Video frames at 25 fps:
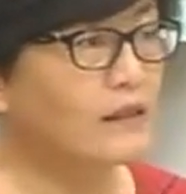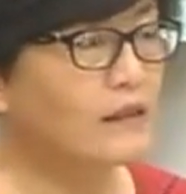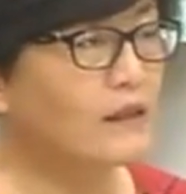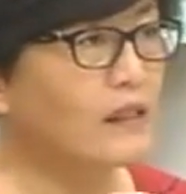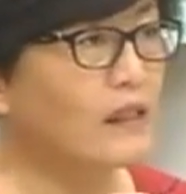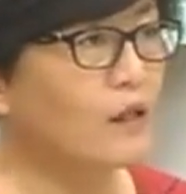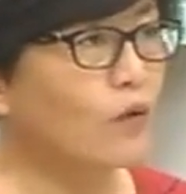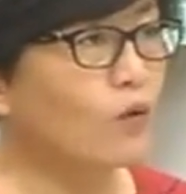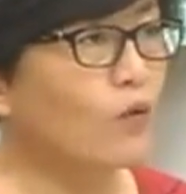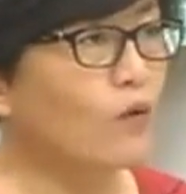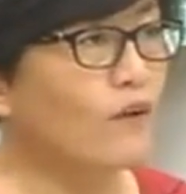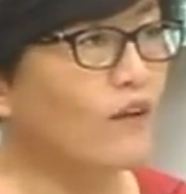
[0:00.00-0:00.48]

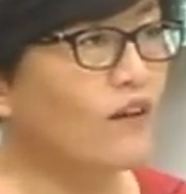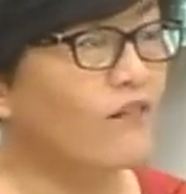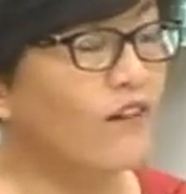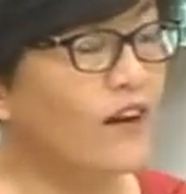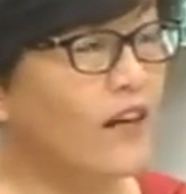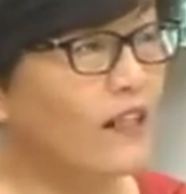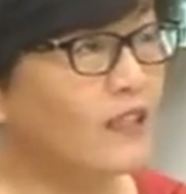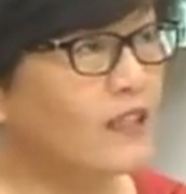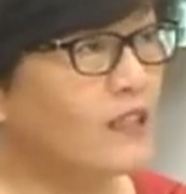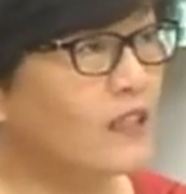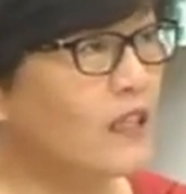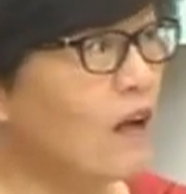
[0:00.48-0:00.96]
这个规
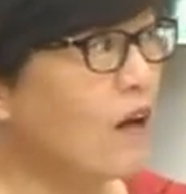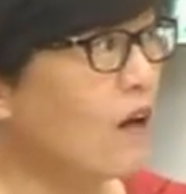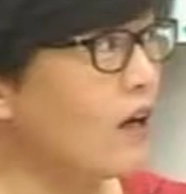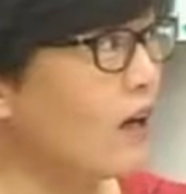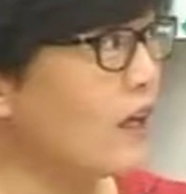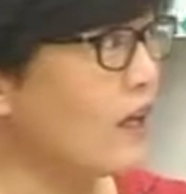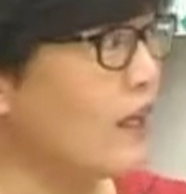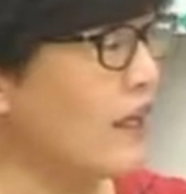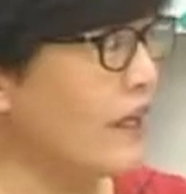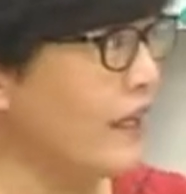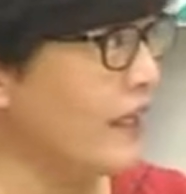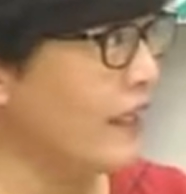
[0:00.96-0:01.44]
范是到
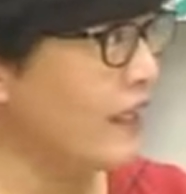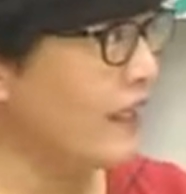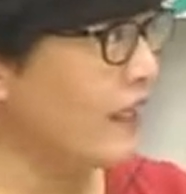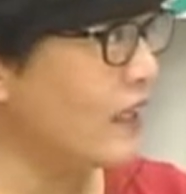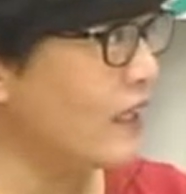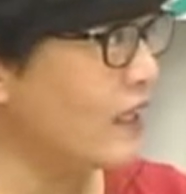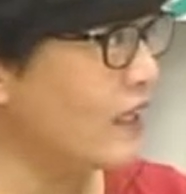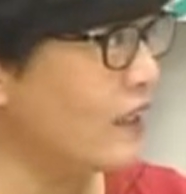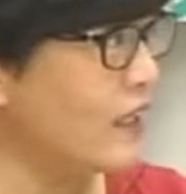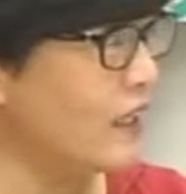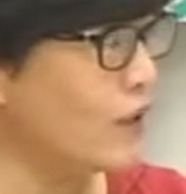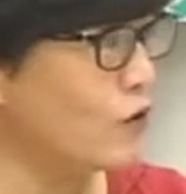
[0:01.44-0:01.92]
二零
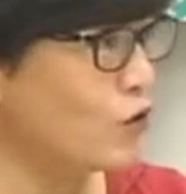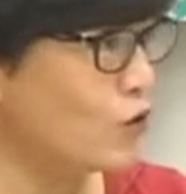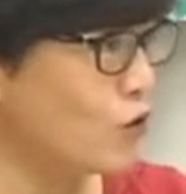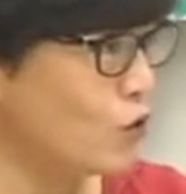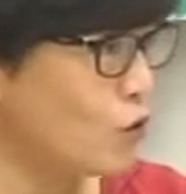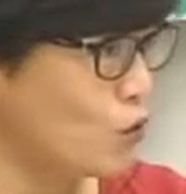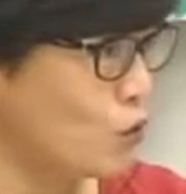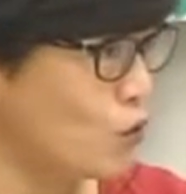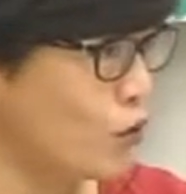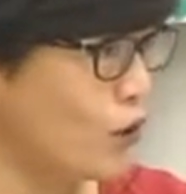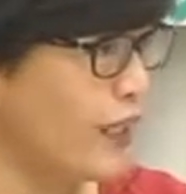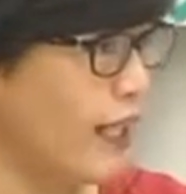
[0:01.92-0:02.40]
一二年，就
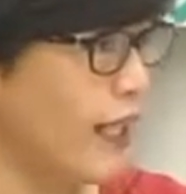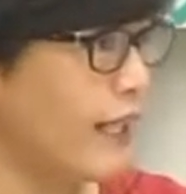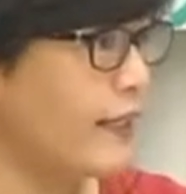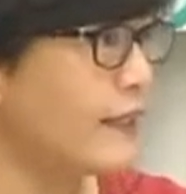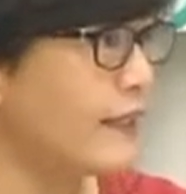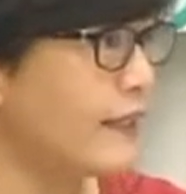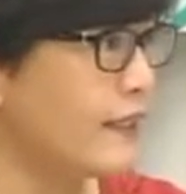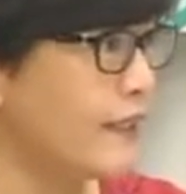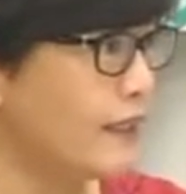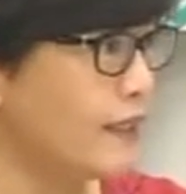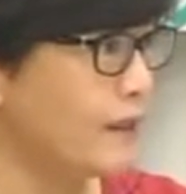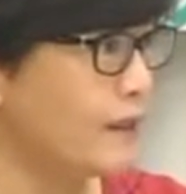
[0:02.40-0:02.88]
是去
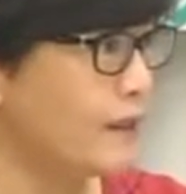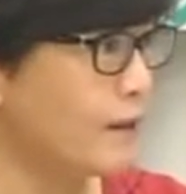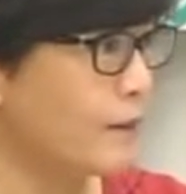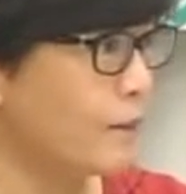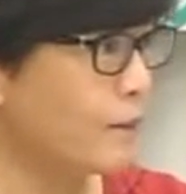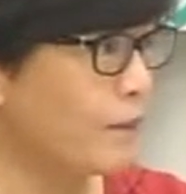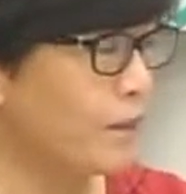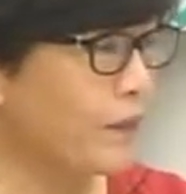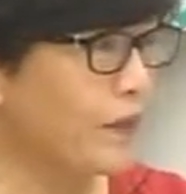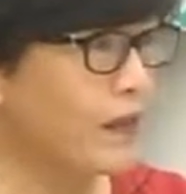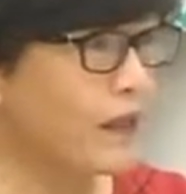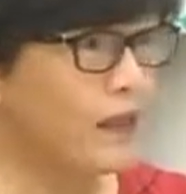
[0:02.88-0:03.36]
年底。对
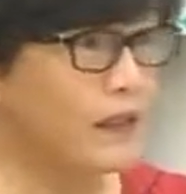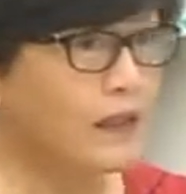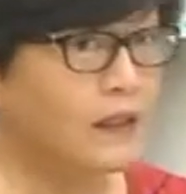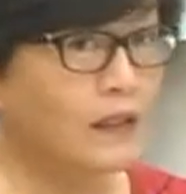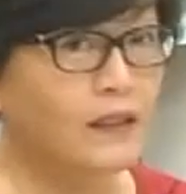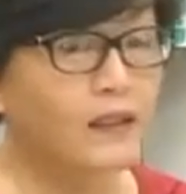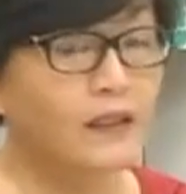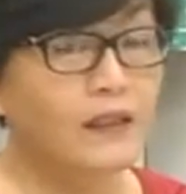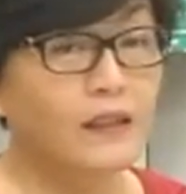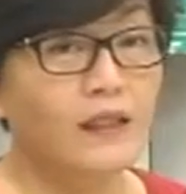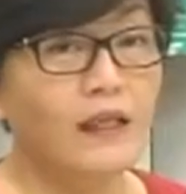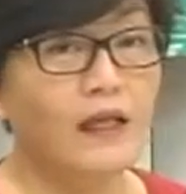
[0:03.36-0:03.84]
对。
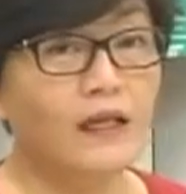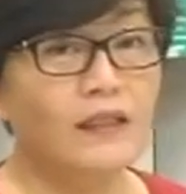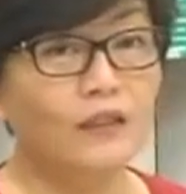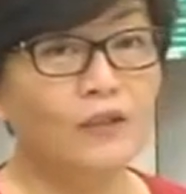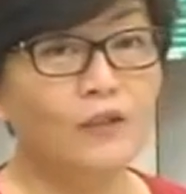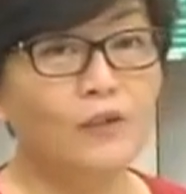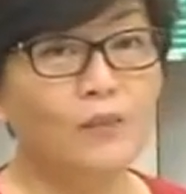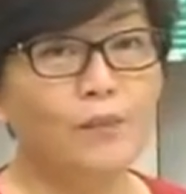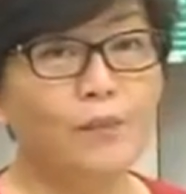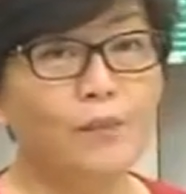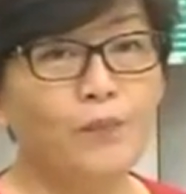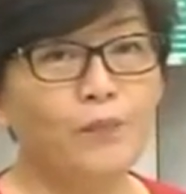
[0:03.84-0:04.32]
那
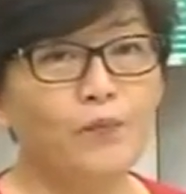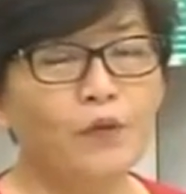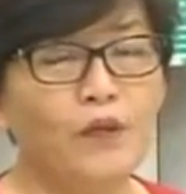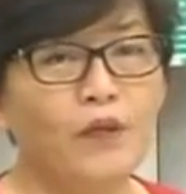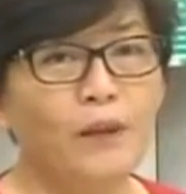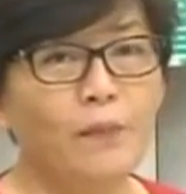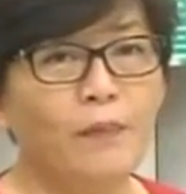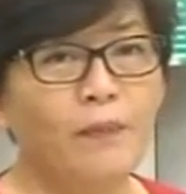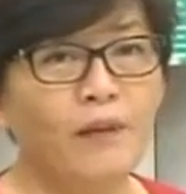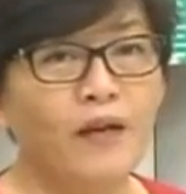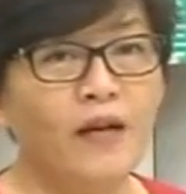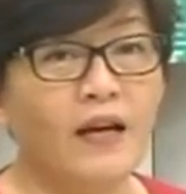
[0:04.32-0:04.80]
所
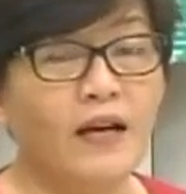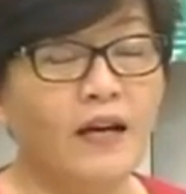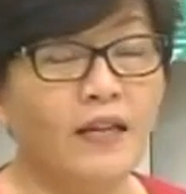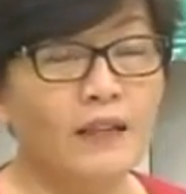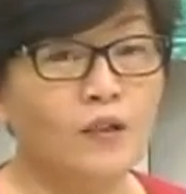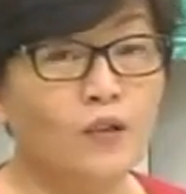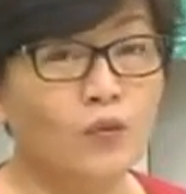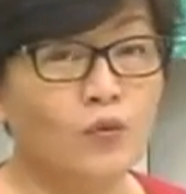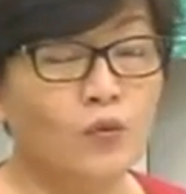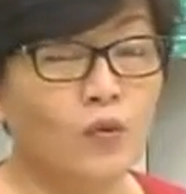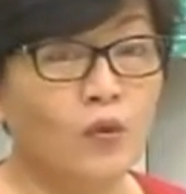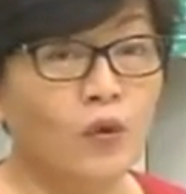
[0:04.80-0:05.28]
以本
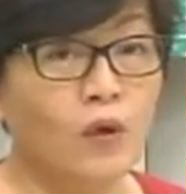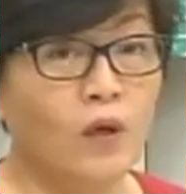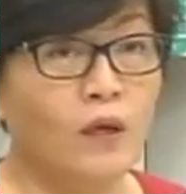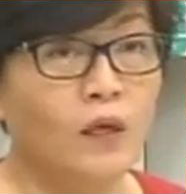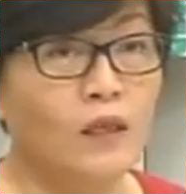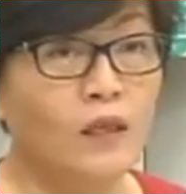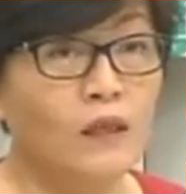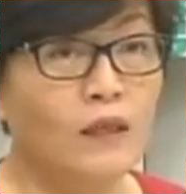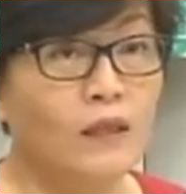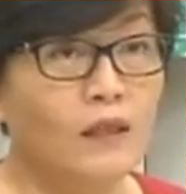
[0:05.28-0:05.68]
来是说。